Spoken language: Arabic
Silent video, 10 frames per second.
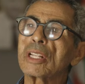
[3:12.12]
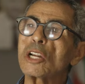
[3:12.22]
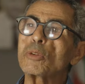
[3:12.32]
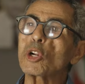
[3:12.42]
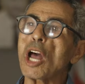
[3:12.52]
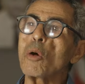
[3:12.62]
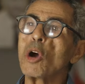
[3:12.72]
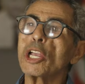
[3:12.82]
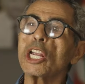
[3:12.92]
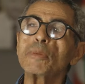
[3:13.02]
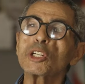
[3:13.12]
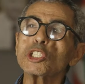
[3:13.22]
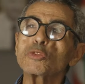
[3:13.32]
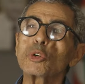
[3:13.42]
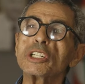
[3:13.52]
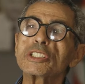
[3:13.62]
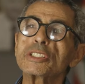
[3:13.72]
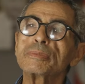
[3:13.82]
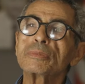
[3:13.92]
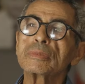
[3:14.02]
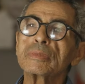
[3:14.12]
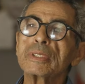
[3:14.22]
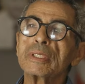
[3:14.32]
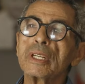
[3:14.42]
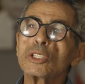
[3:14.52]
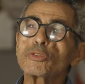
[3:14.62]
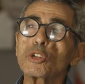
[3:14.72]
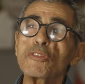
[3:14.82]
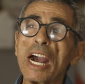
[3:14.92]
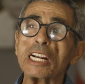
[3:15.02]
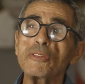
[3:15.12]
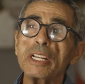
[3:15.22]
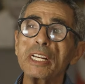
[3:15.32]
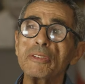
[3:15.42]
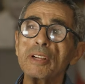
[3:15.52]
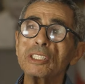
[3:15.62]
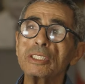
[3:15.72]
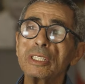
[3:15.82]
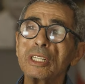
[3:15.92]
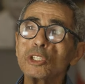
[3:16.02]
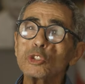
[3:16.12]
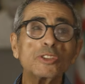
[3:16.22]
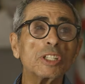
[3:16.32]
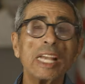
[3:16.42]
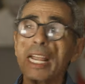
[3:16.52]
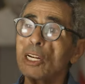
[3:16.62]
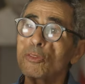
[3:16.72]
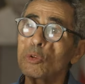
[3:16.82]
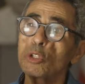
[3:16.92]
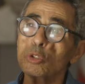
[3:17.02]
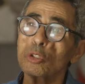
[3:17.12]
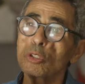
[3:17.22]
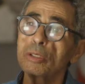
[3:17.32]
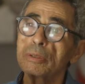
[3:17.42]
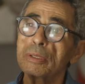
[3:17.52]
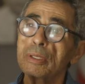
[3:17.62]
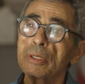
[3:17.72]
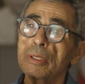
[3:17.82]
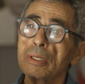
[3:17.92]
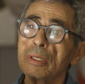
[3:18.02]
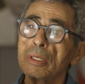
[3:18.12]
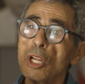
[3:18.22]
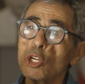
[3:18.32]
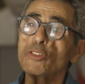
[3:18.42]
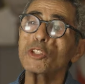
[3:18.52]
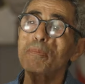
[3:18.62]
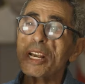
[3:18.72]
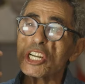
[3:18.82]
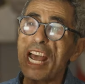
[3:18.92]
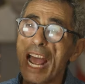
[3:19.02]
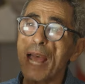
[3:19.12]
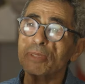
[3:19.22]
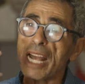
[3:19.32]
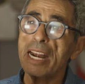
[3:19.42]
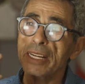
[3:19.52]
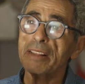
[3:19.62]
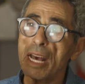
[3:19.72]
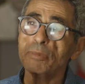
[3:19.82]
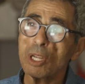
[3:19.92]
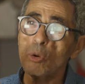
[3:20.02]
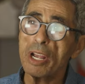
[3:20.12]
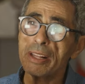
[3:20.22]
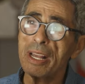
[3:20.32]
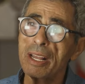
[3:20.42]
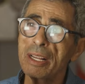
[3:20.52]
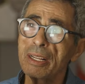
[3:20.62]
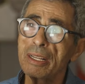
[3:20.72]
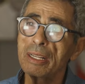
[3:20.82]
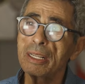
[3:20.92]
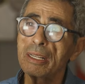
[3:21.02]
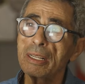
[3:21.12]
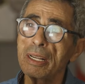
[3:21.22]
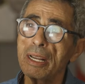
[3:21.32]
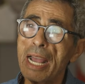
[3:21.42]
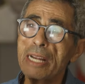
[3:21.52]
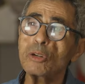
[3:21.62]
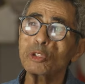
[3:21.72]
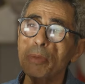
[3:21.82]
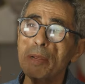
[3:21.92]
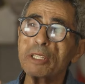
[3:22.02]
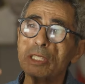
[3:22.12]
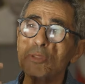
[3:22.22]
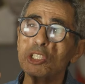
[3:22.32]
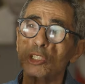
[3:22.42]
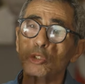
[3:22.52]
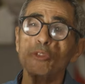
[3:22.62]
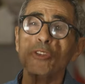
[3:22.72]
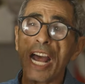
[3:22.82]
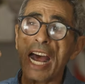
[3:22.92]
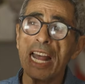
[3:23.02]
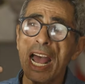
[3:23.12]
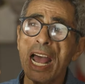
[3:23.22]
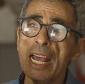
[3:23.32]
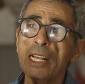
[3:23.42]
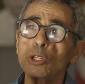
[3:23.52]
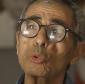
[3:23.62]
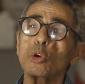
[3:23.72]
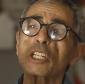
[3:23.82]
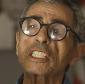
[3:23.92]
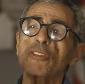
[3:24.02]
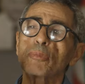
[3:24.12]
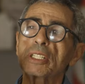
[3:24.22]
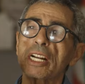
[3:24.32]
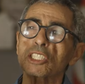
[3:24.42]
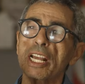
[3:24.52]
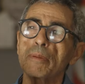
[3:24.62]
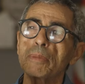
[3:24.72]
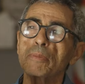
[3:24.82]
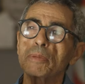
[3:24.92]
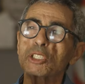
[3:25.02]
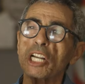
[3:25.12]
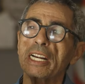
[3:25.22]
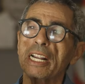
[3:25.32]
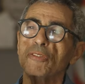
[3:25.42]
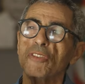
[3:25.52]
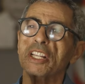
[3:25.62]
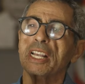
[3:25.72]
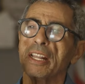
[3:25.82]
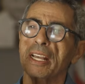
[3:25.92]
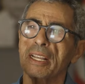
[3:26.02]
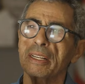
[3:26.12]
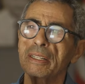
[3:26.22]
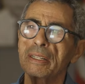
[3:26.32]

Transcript: كانوا لقاو كانوا اكتشفوا كنز شفت الفقر الفكري كيفاش شفت التخلف وين يوصل شفت البشاعه نتاع النظام تو هذا انه طبيبه تمشي تشوف خالها تختطف بدرجه بشكل الفظيع هذاك